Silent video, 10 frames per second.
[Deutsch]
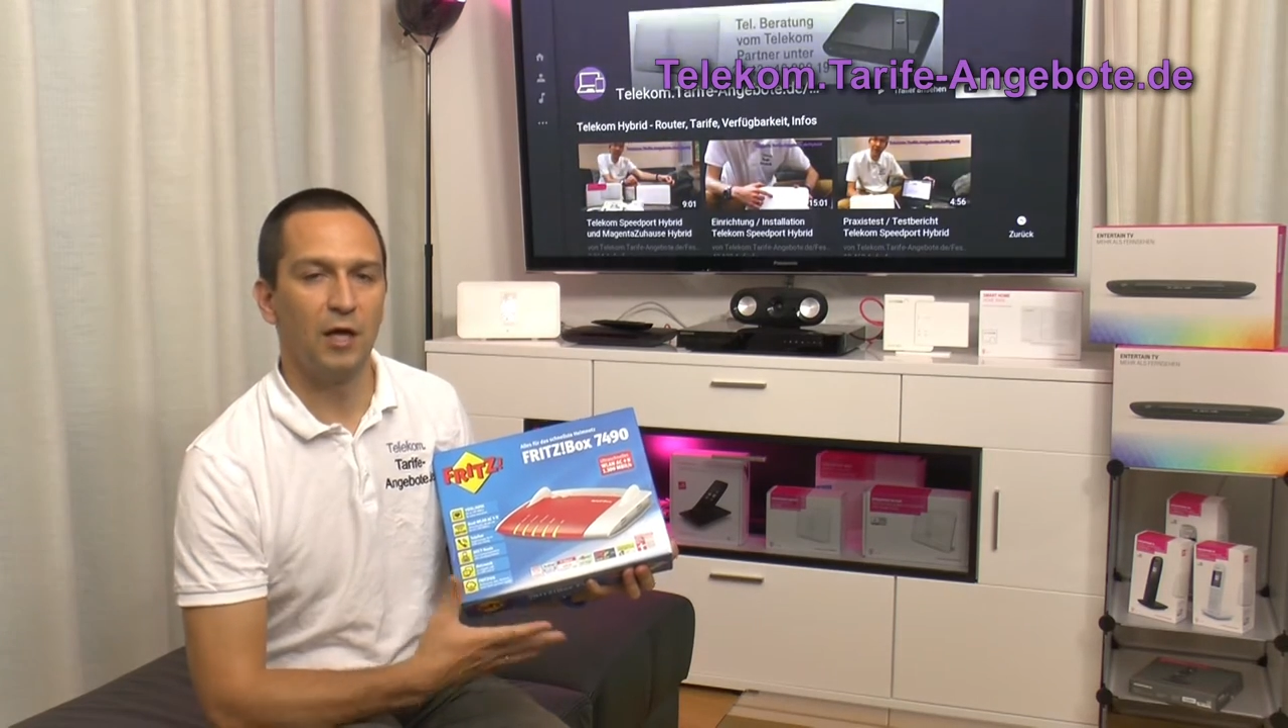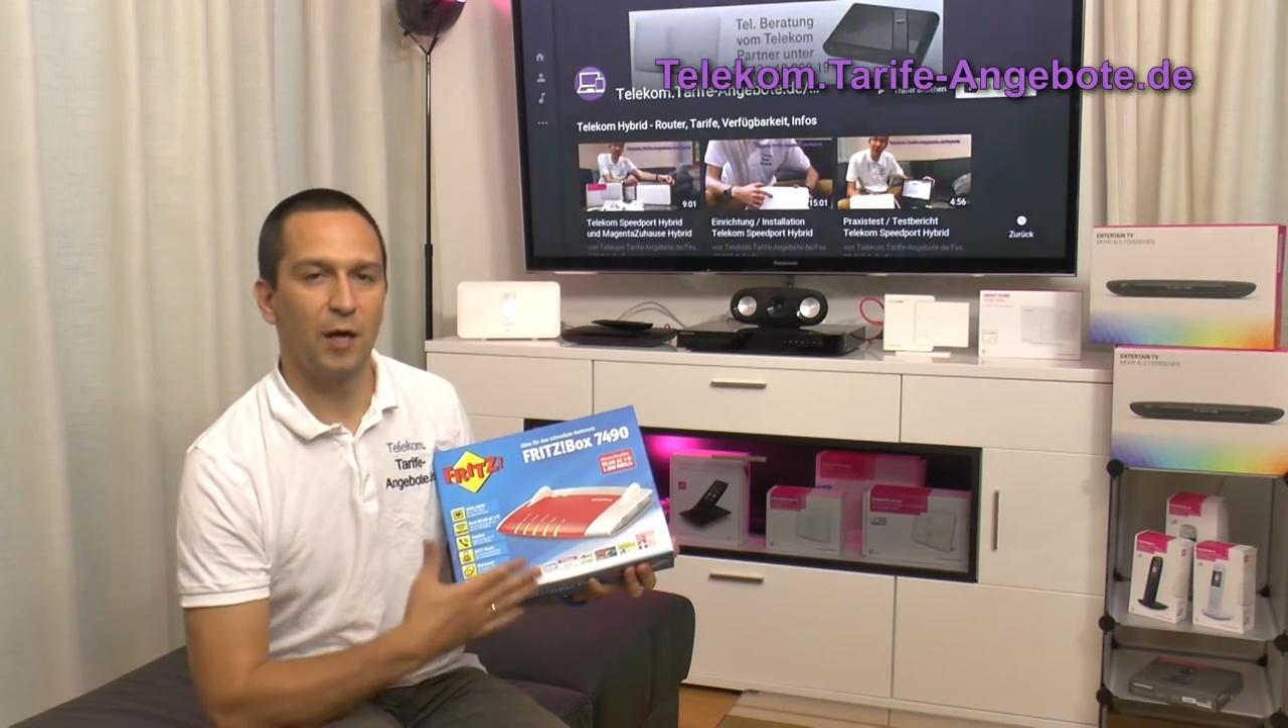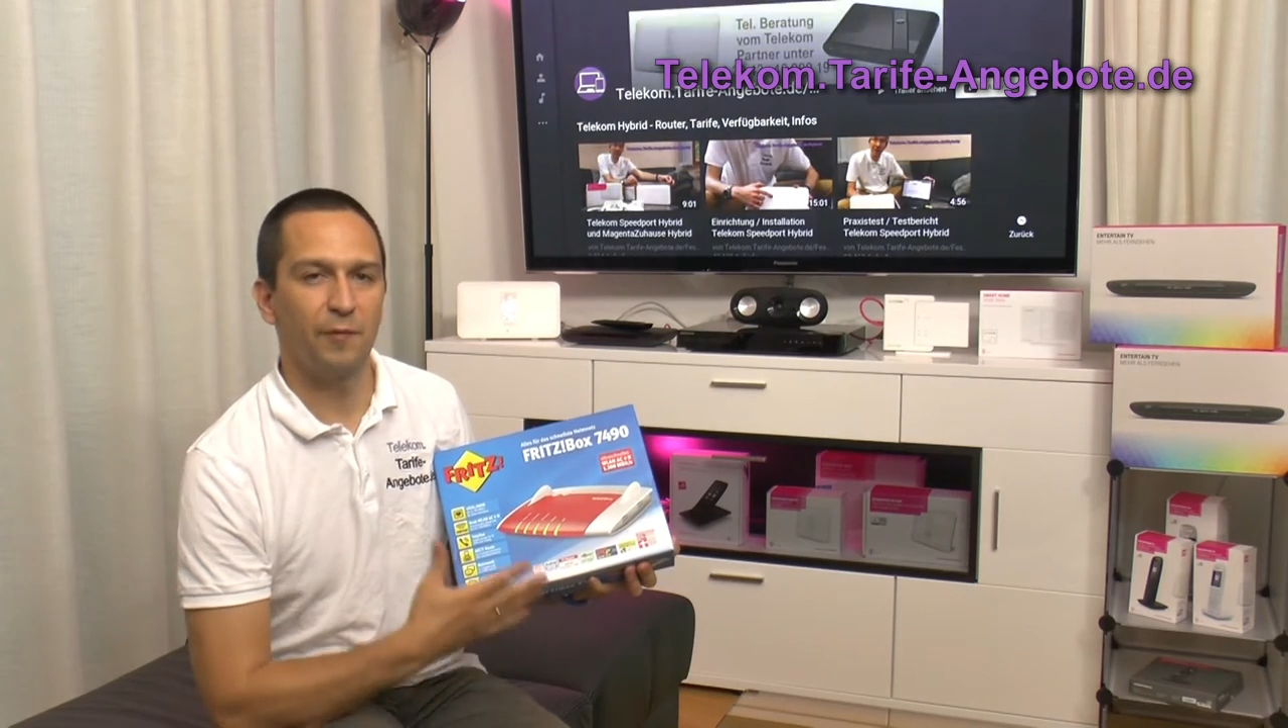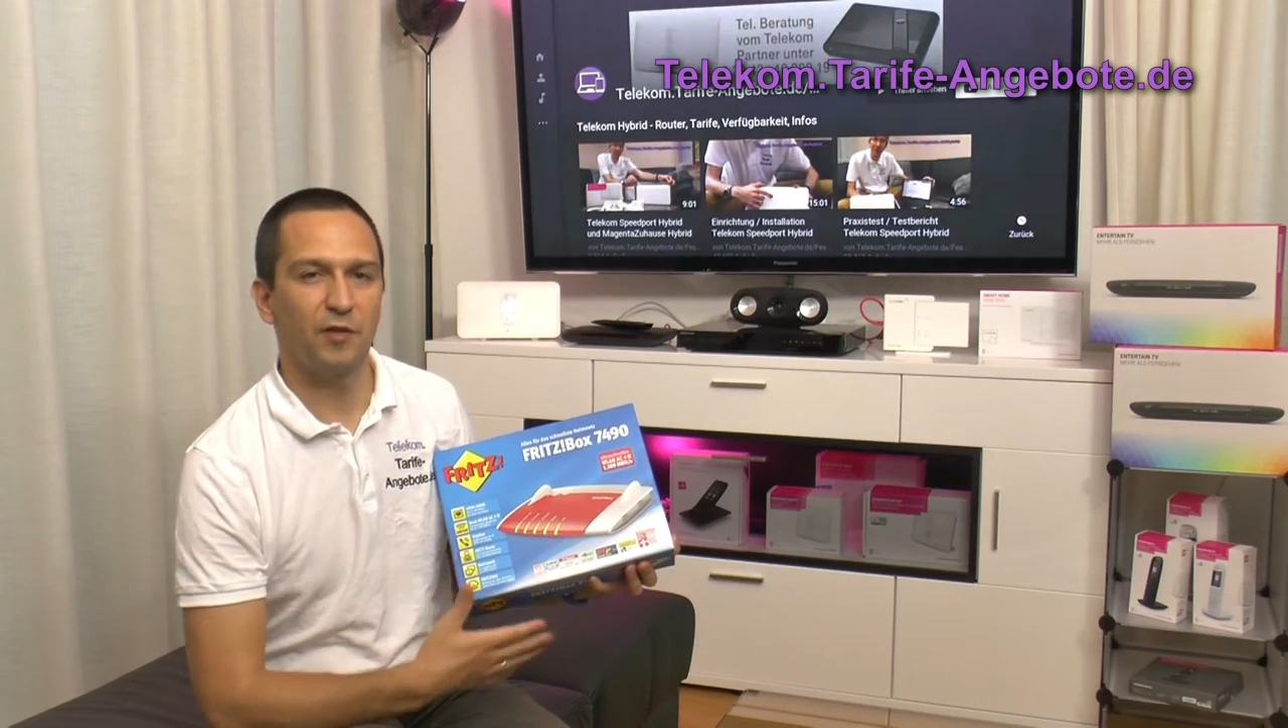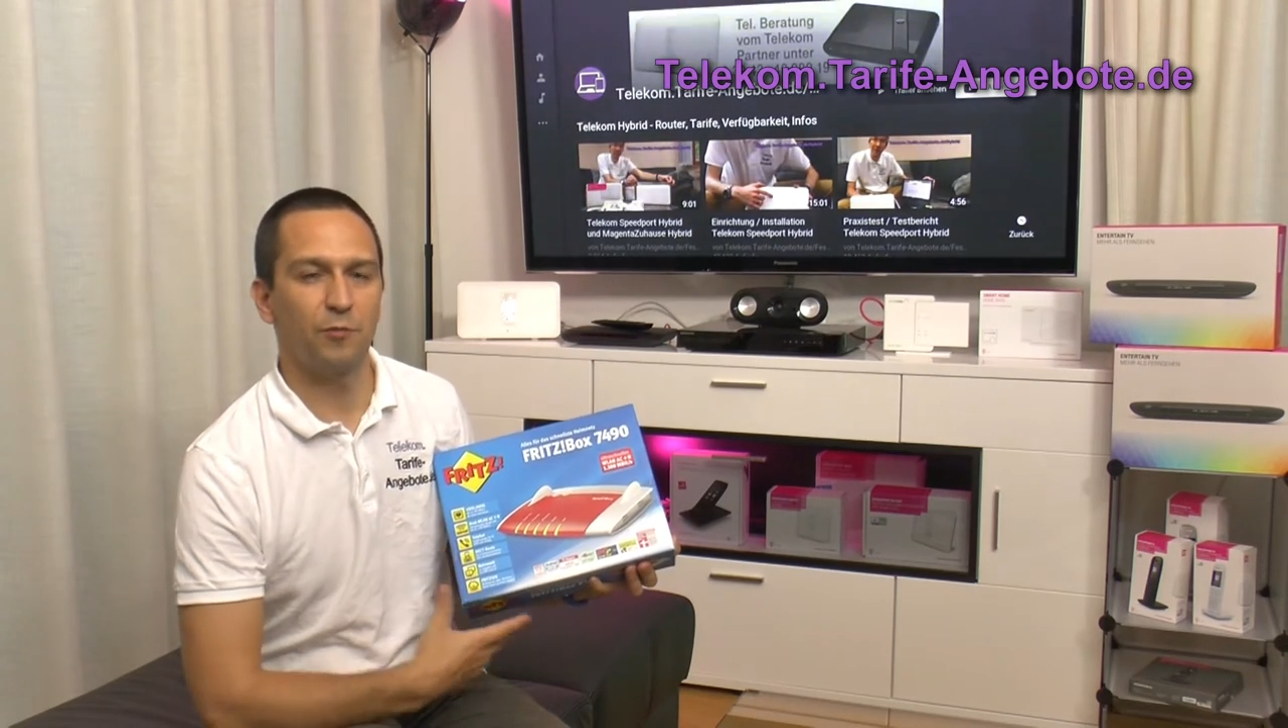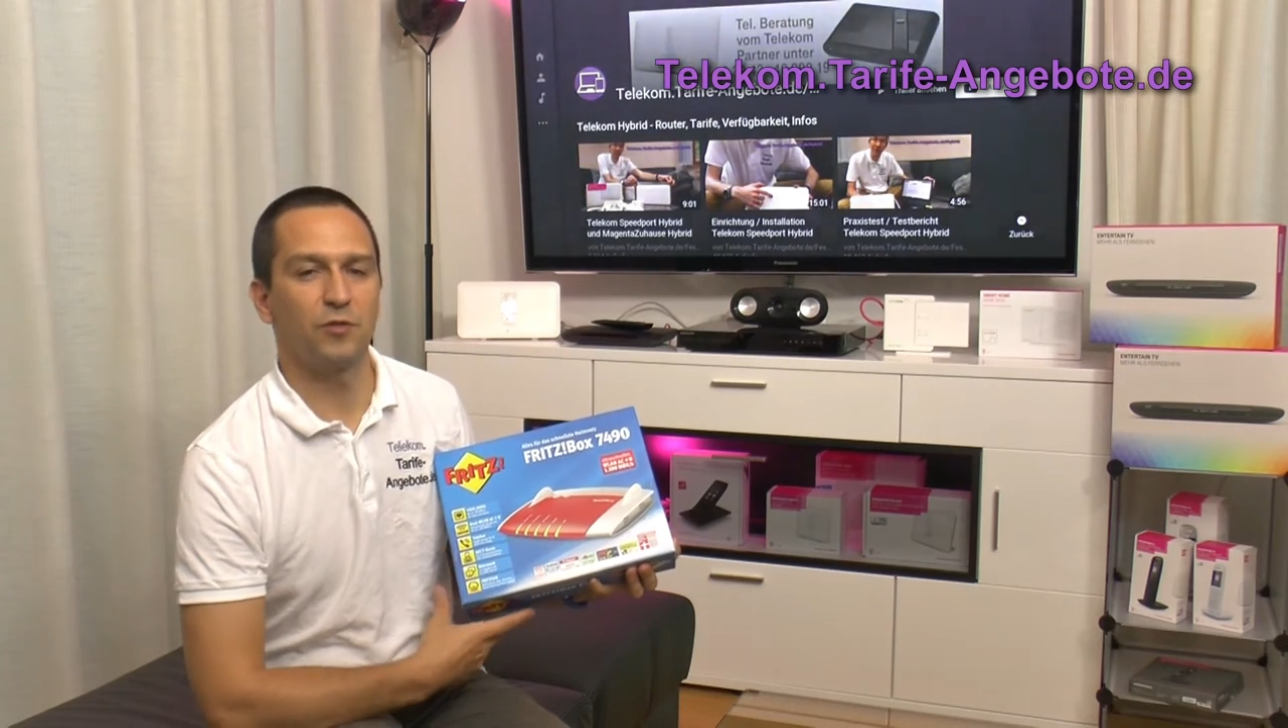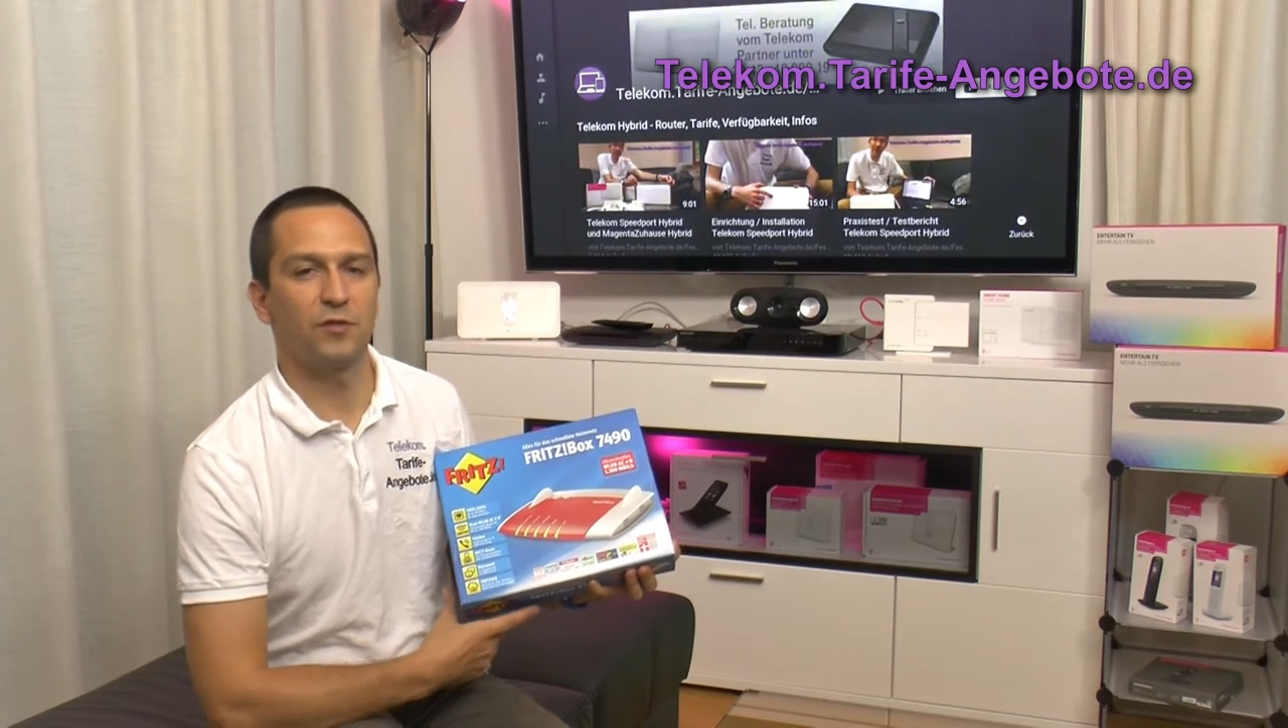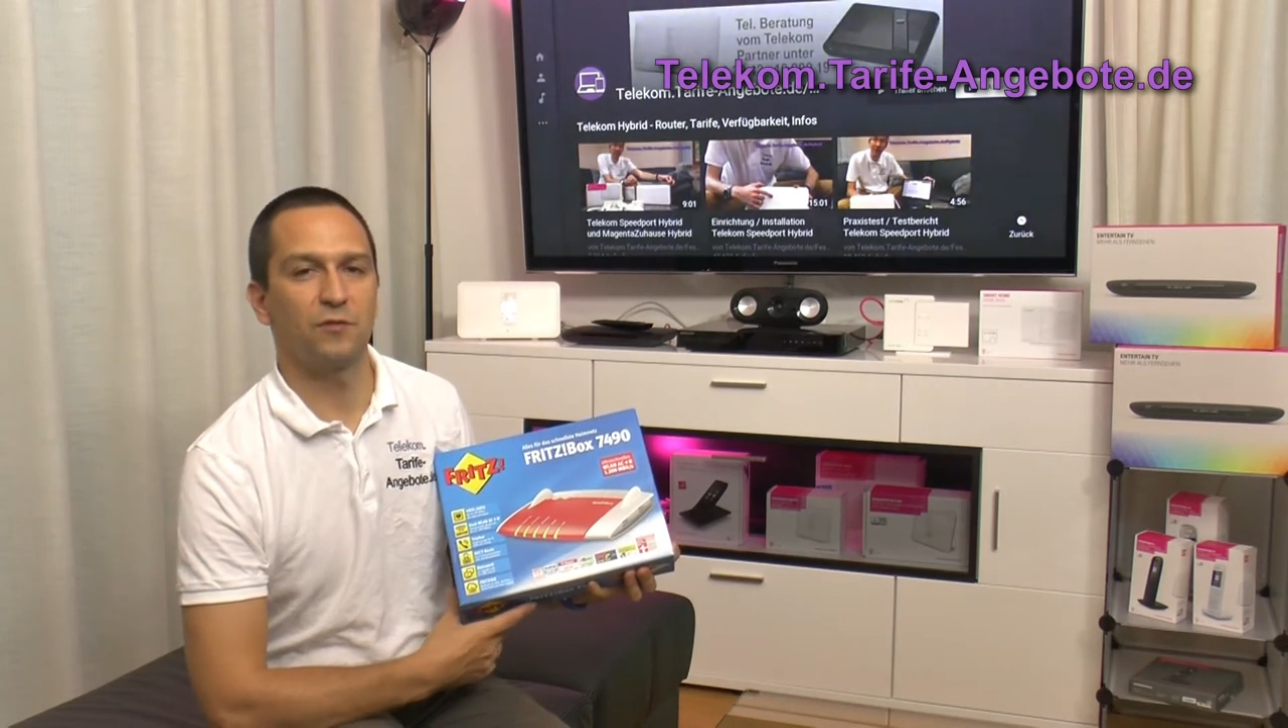Aber jetzt möchte